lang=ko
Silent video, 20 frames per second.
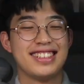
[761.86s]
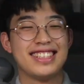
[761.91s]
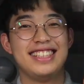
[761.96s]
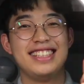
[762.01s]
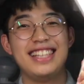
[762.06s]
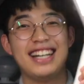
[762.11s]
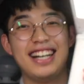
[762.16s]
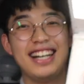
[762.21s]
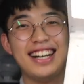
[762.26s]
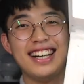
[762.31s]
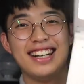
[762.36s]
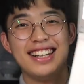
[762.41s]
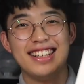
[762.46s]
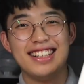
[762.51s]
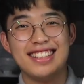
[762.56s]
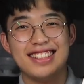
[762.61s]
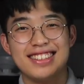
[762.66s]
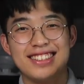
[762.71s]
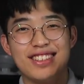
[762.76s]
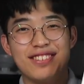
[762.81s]
그냥
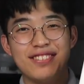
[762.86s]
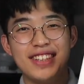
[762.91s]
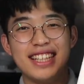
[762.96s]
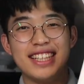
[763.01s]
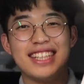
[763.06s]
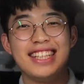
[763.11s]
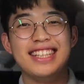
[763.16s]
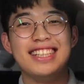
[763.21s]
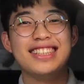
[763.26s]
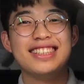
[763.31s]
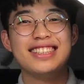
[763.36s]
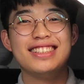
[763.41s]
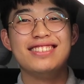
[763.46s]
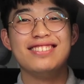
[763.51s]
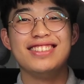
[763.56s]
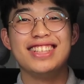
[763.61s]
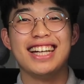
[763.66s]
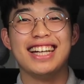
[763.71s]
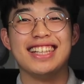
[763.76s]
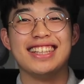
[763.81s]
정말
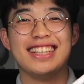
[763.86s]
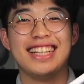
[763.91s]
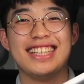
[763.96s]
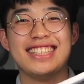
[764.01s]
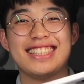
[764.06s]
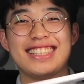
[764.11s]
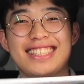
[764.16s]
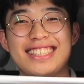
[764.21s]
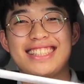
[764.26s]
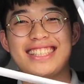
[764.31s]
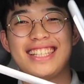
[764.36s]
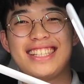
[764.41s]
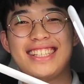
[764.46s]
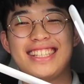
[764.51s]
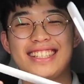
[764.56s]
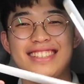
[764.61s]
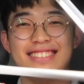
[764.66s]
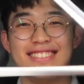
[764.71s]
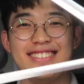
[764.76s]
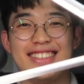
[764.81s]
기능을 위한 데스크
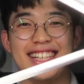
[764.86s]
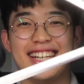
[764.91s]
세팅을